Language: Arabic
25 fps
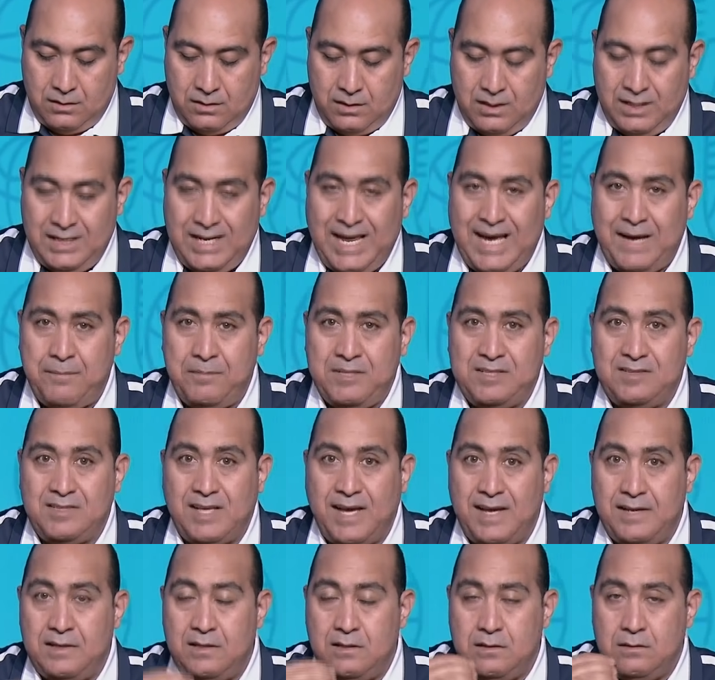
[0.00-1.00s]
اللاعب
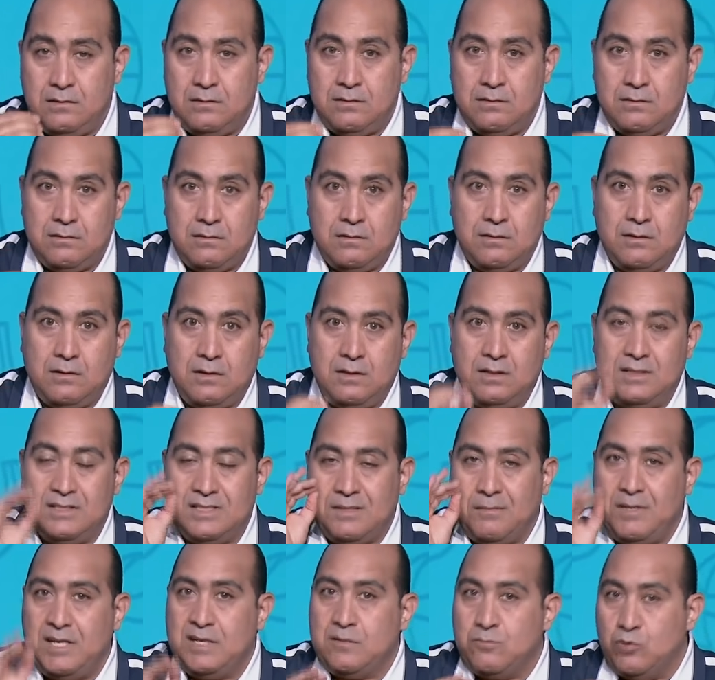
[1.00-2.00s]
الثاني اللي
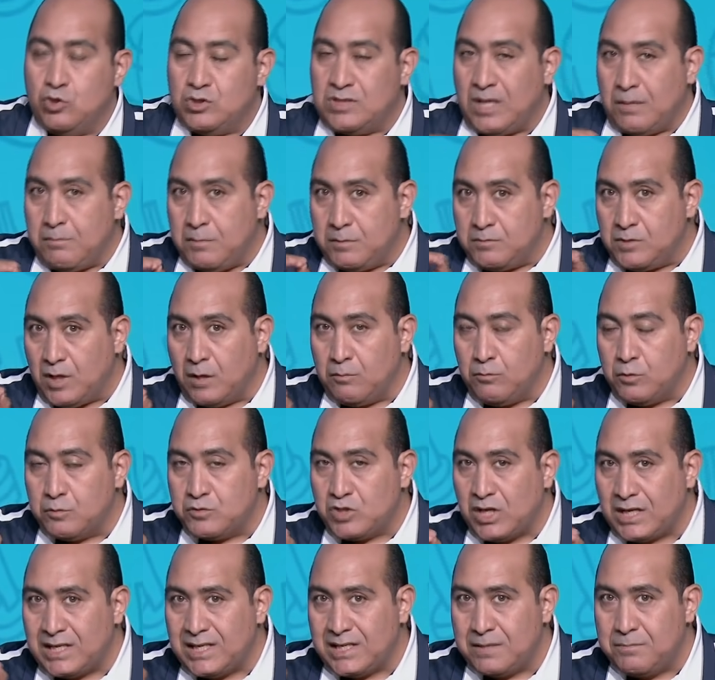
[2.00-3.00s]
الزمالك مهتم بضمه
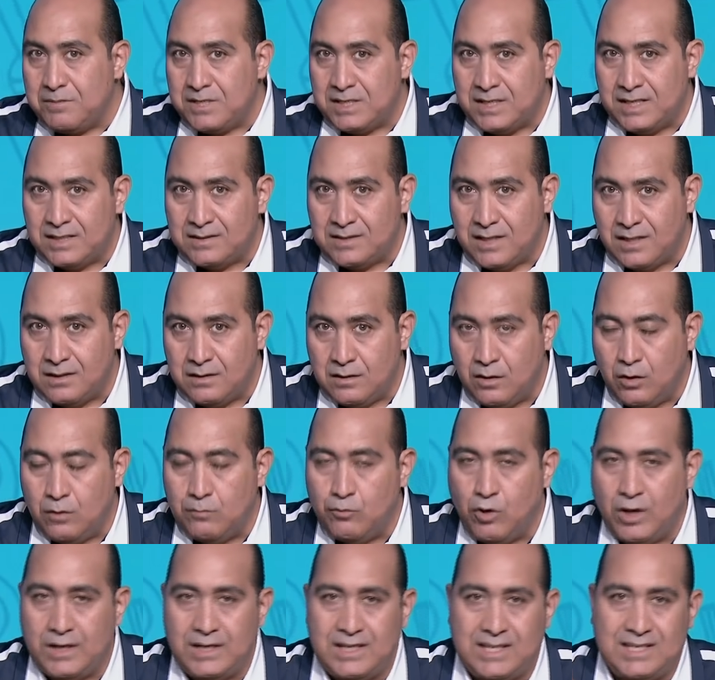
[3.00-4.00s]
بشكل كبير جدا هو
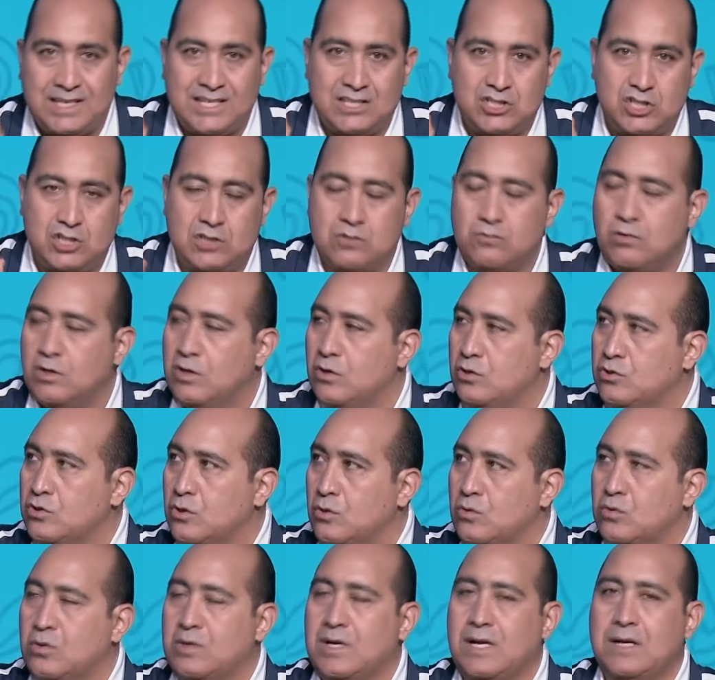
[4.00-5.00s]
مهند لاشين وانا قلت
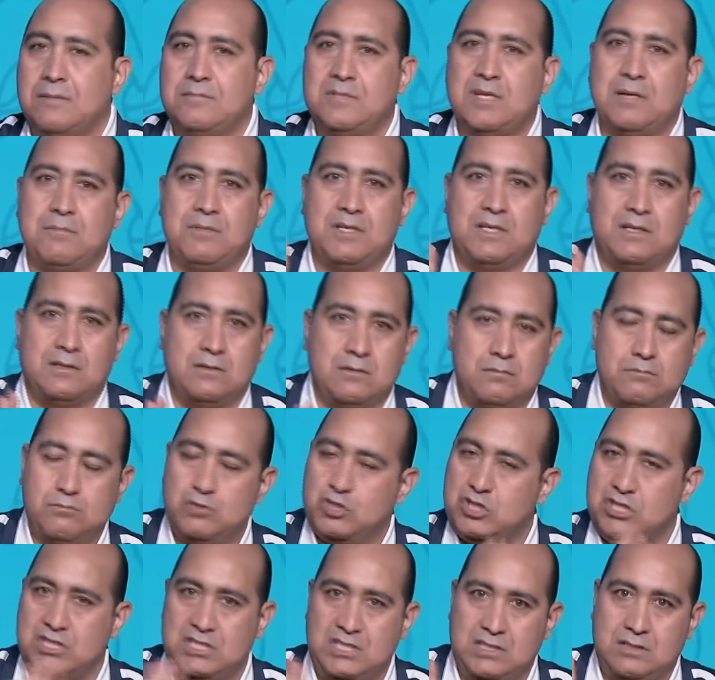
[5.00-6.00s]
لكم الكلام ده قبل كده
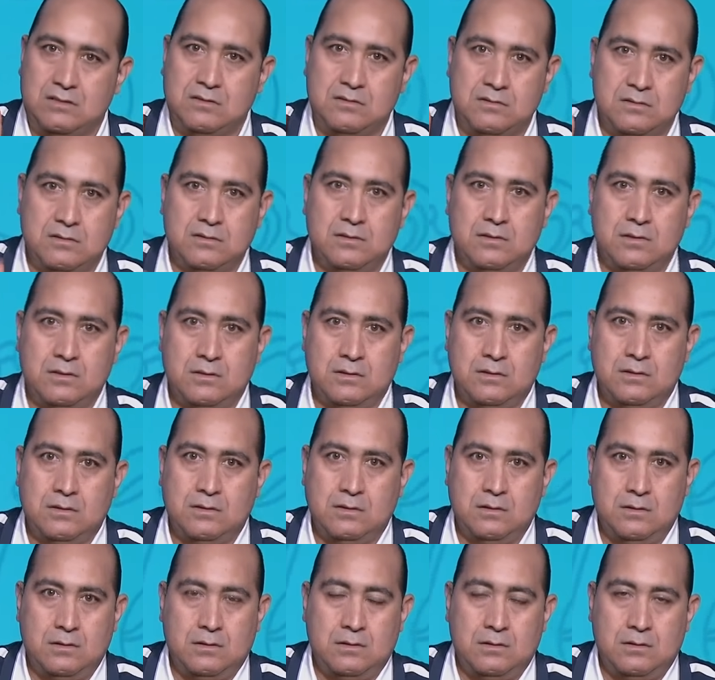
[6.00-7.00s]
مش جديد
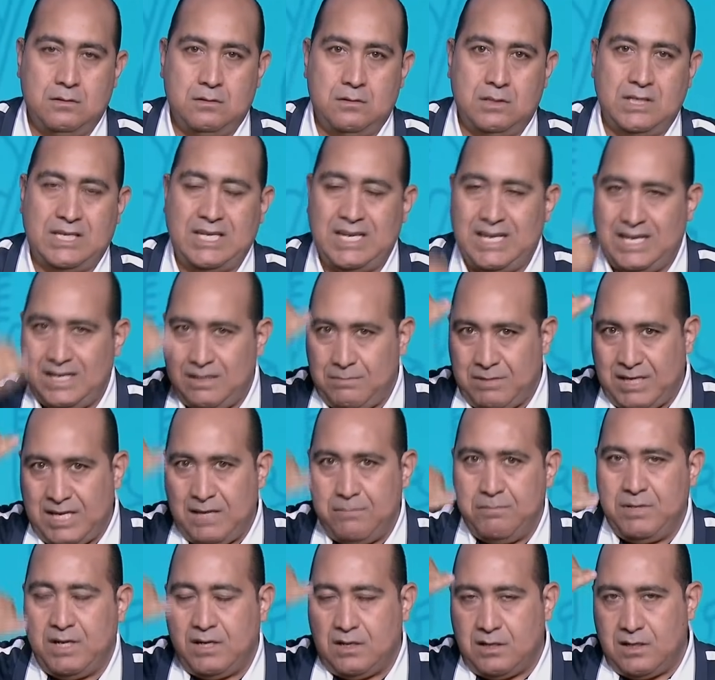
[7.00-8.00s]
لكن انا
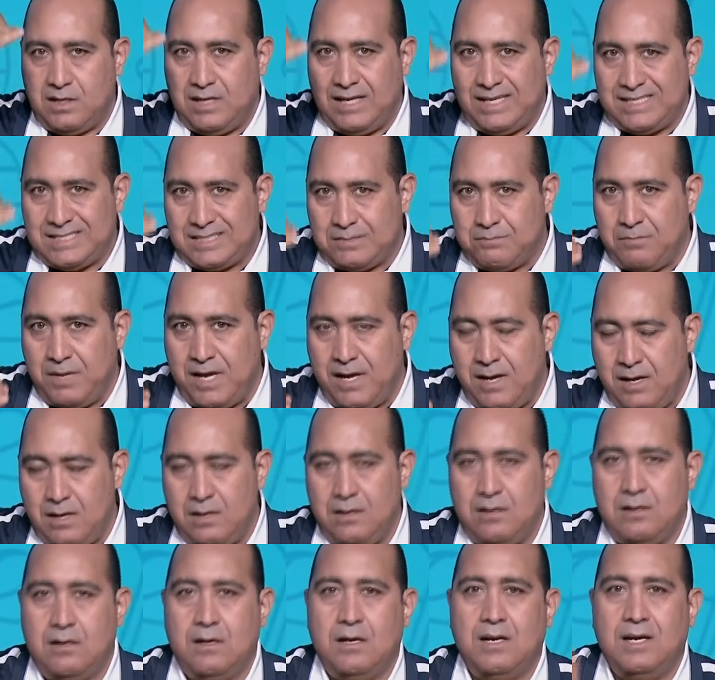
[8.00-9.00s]
بجيب لك
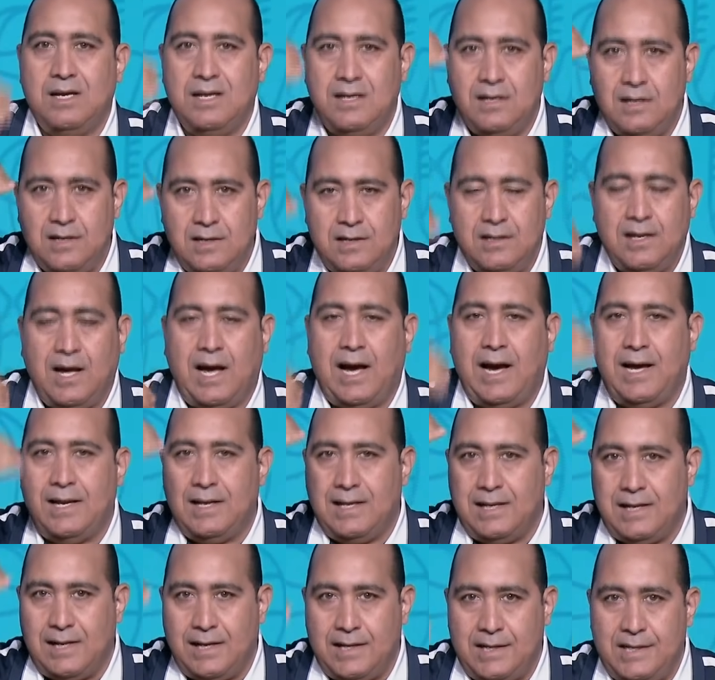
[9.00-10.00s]
الاسماء اللي
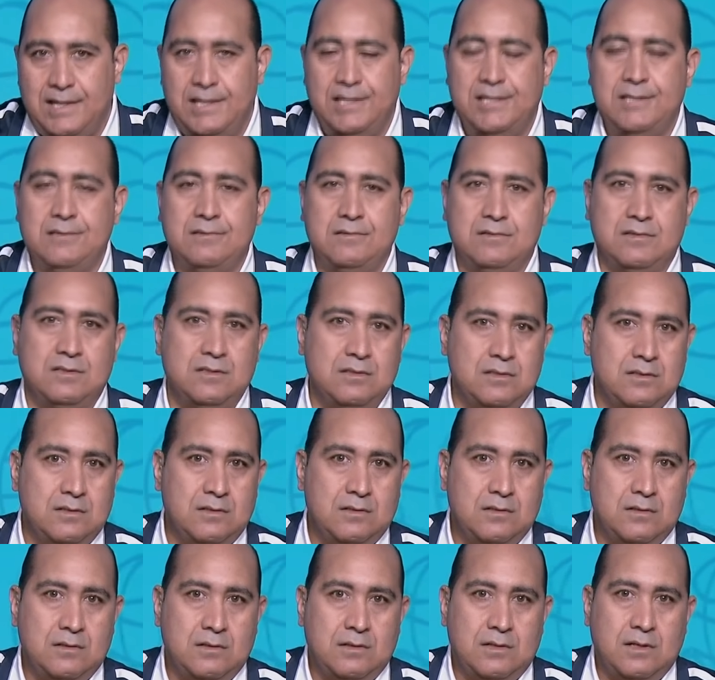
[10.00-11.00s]
على لائحه
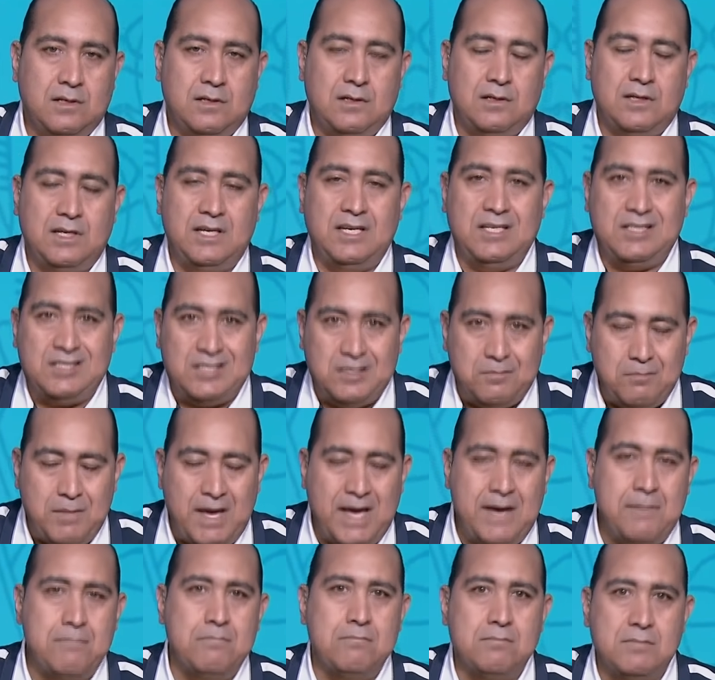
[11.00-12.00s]

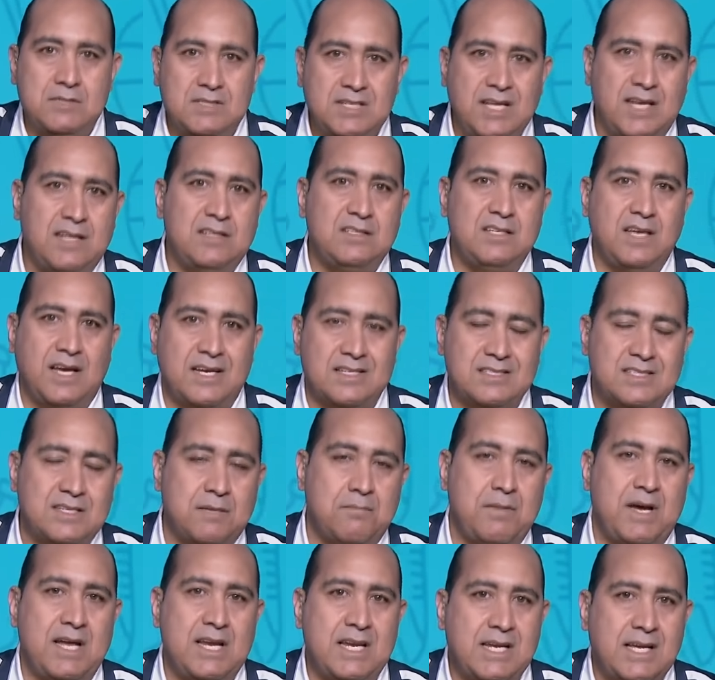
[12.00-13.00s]
اهتمام نادي
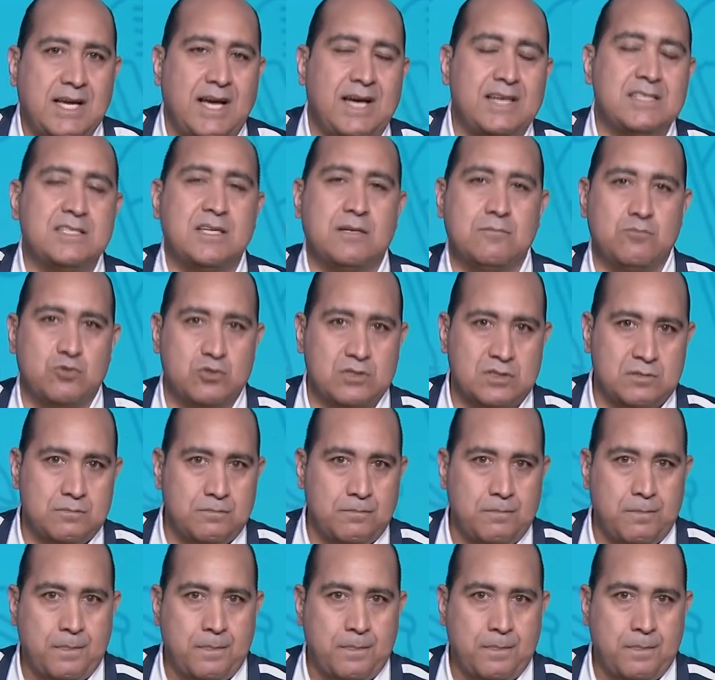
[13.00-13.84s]
الزمالك هذا الموسم